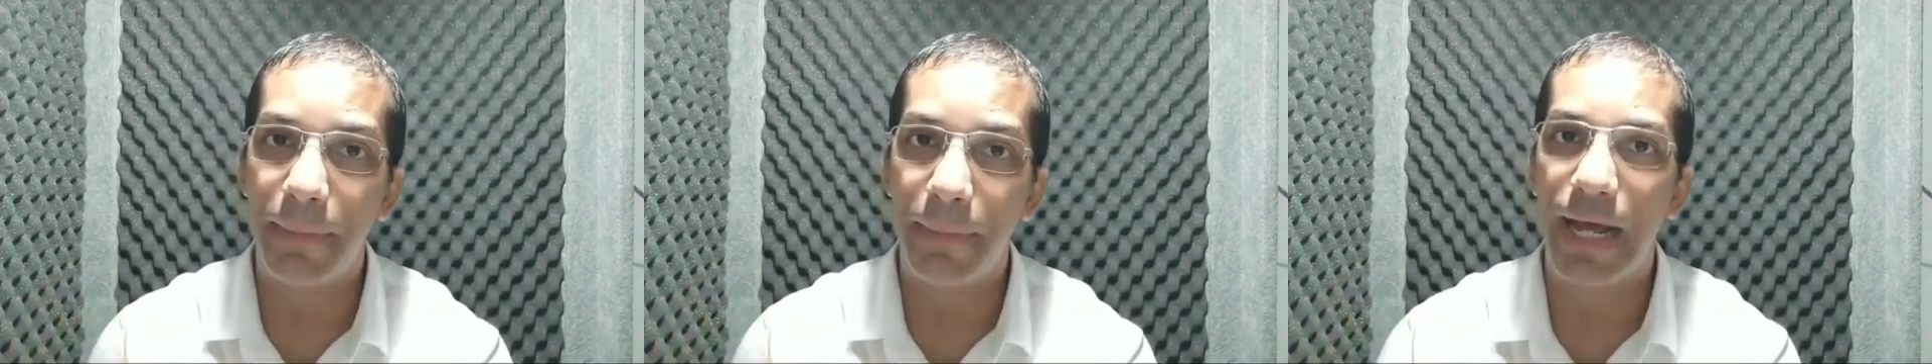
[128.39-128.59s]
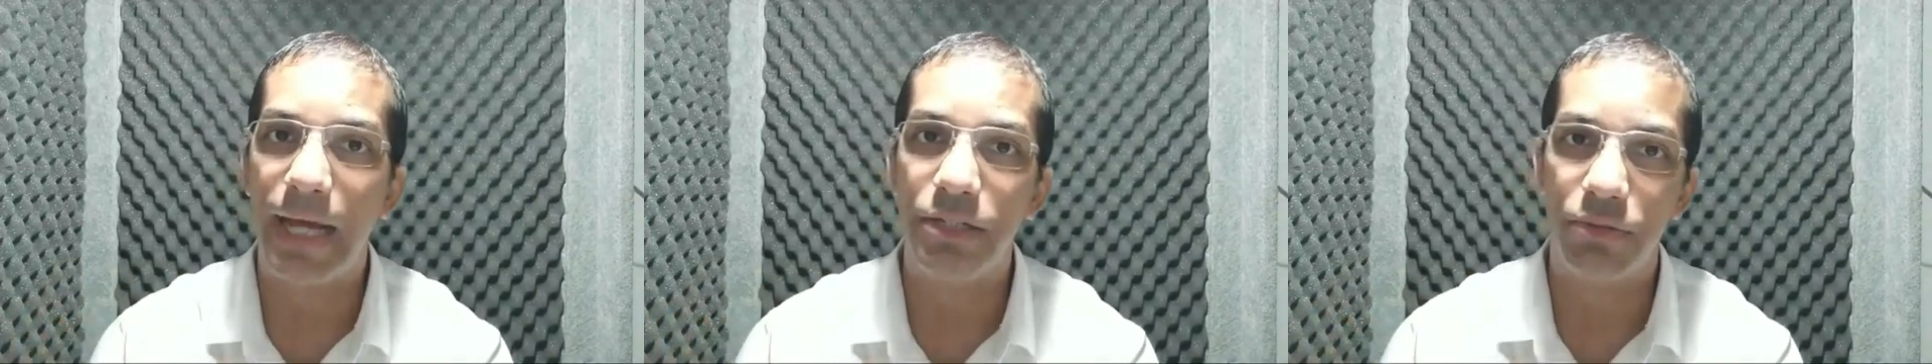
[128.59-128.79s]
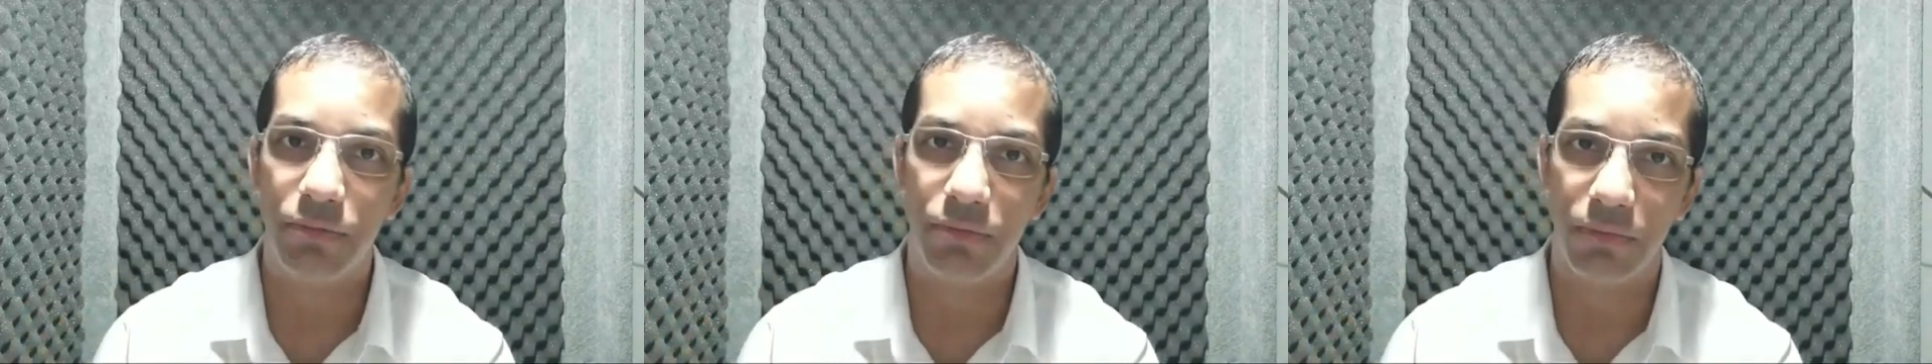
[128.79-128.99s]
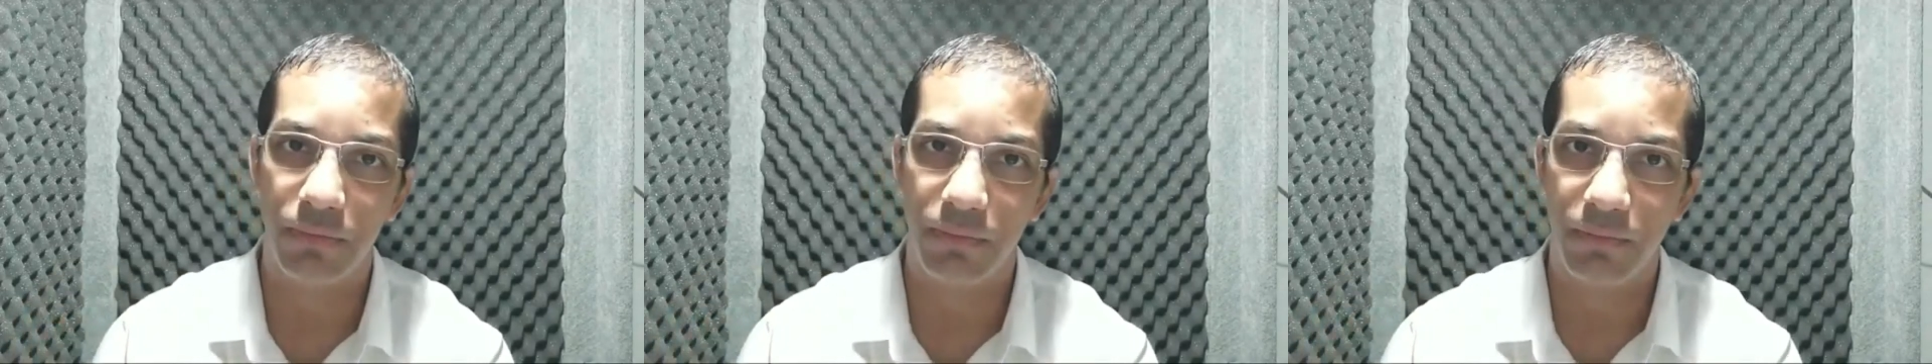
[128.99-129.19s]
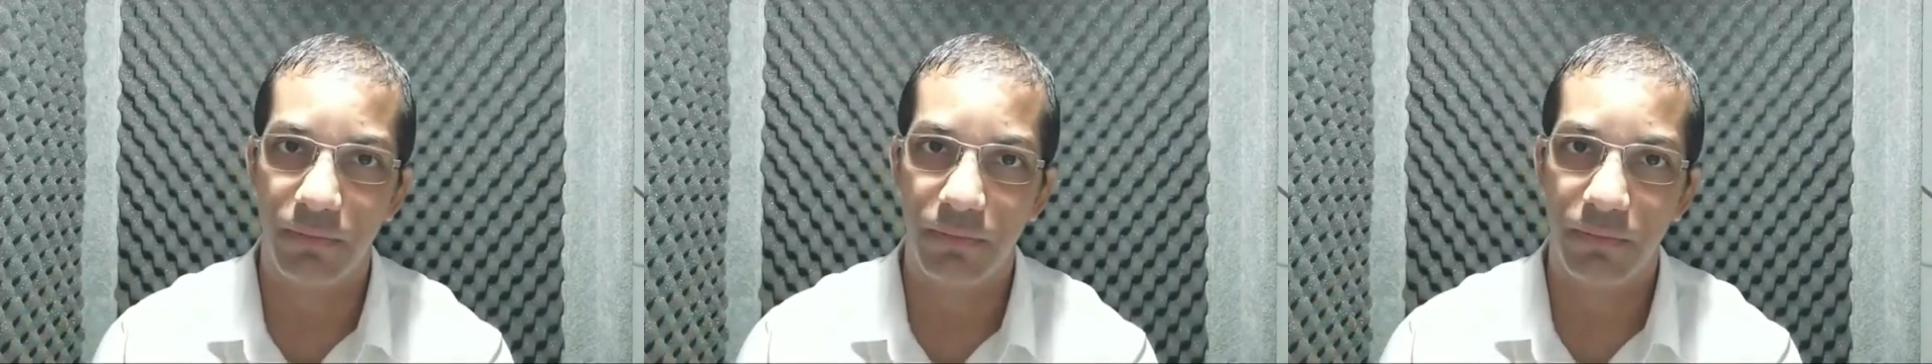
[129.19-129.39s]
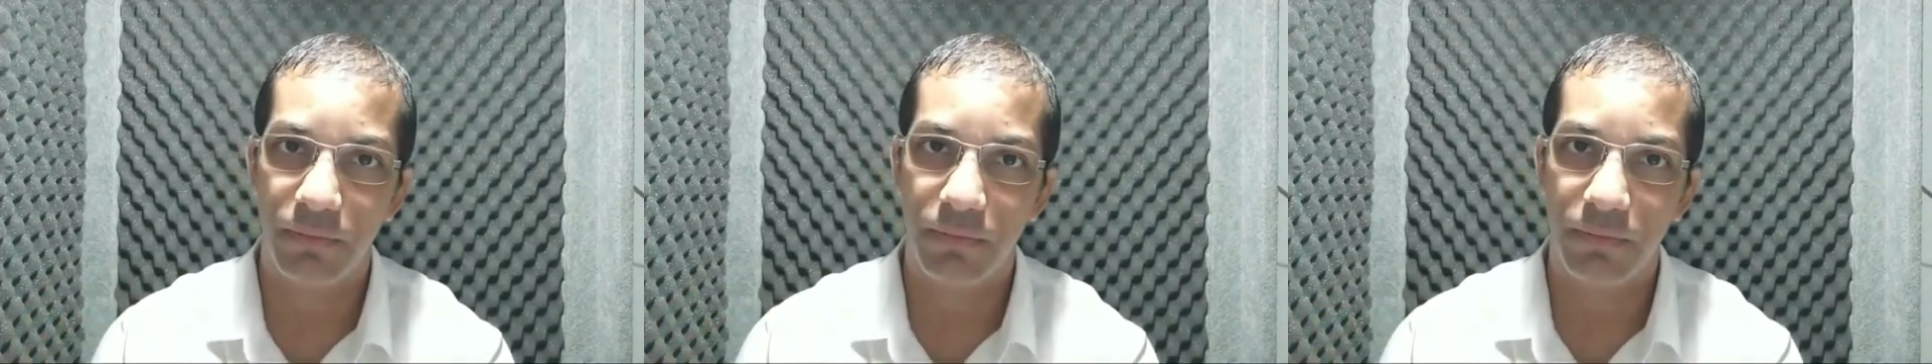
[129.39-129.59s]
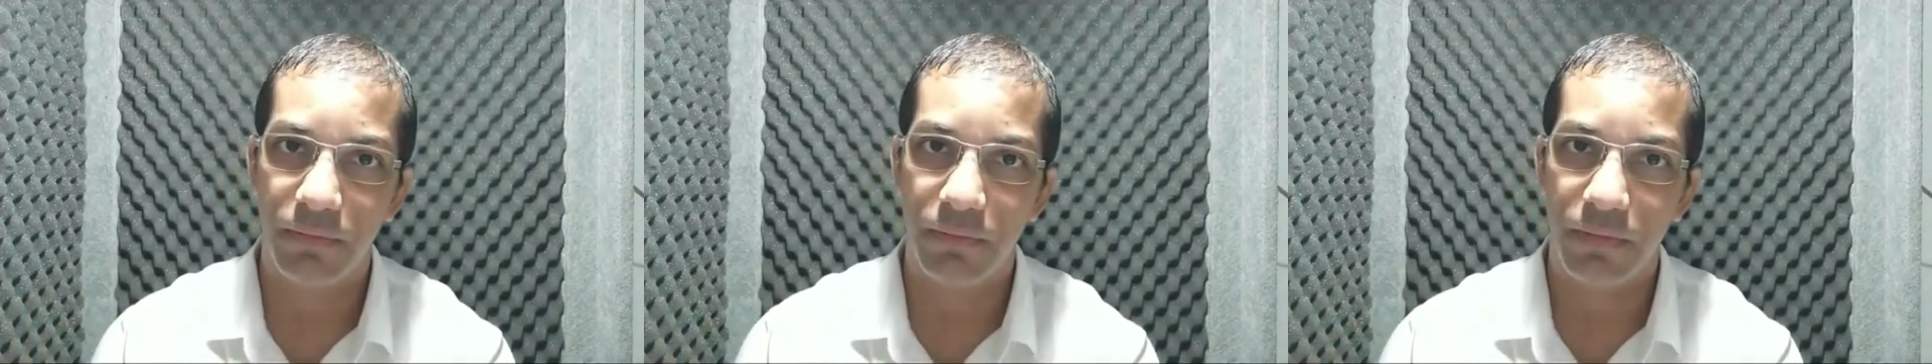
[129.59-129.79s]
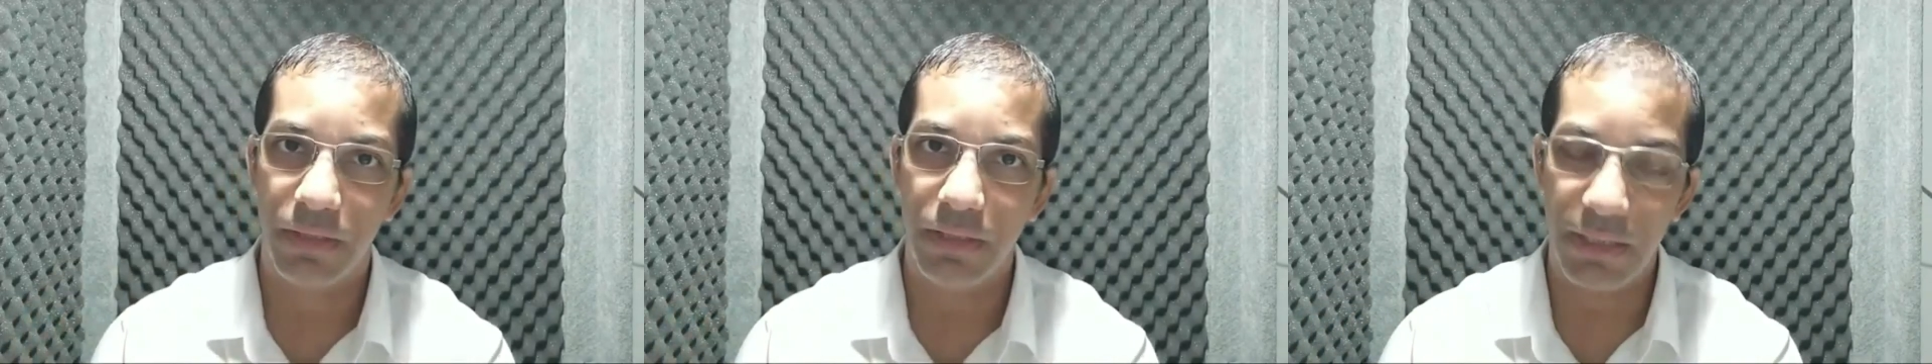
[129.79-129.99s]
prático,
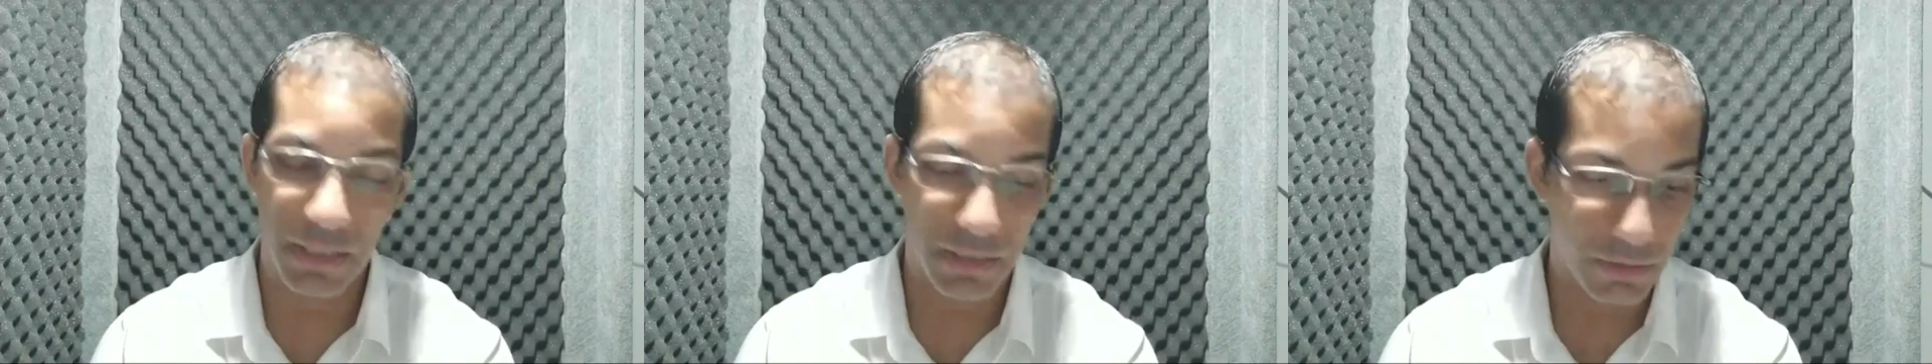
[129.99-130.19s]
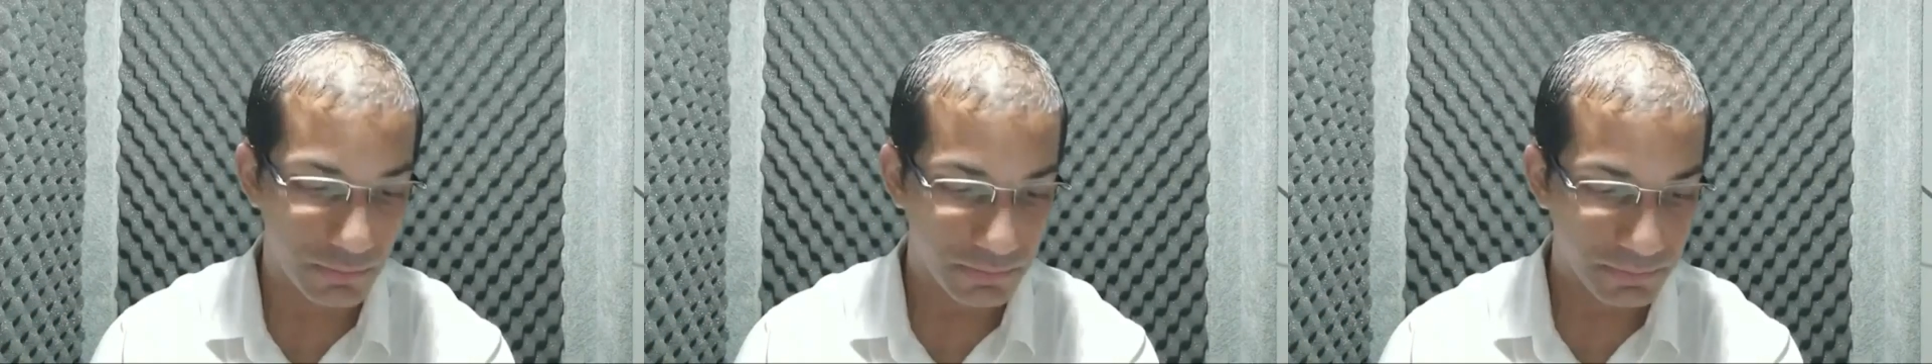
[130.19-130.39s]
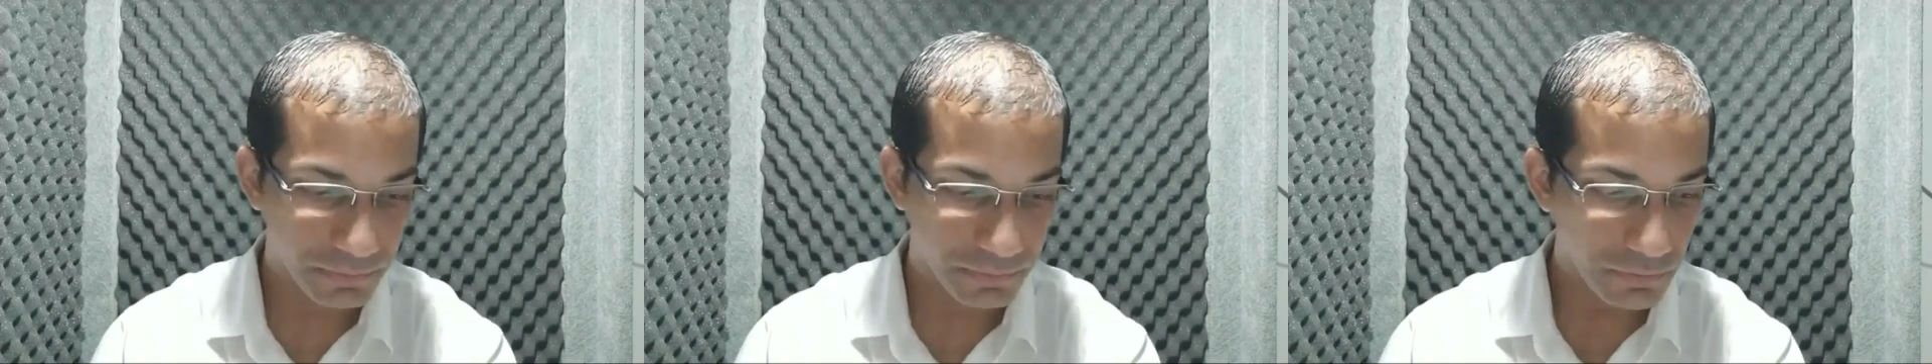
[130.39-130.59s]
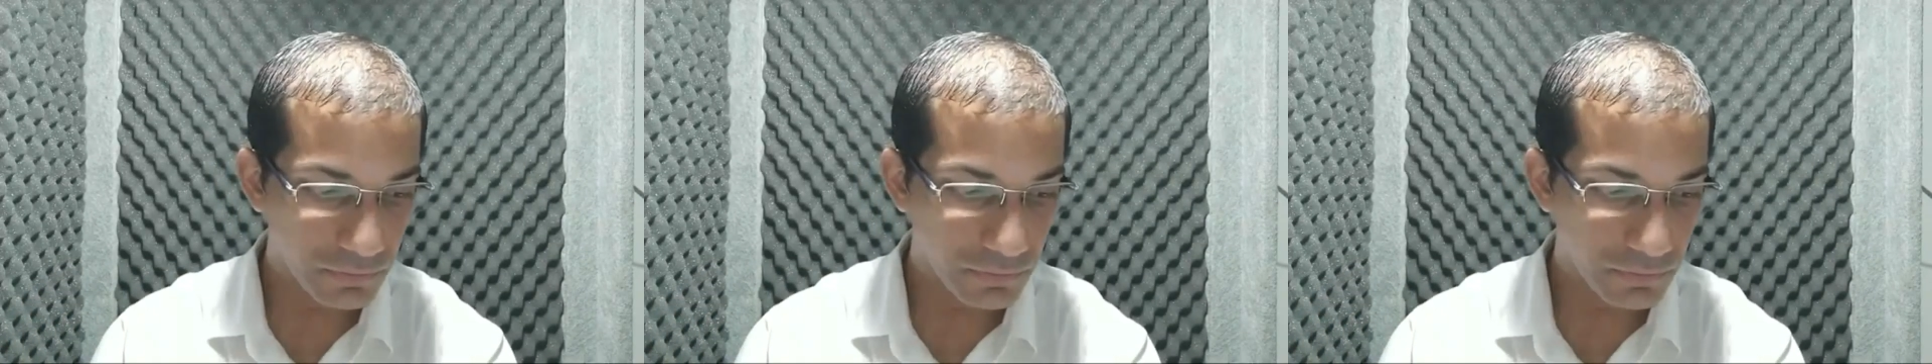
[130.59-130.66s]
entendeu?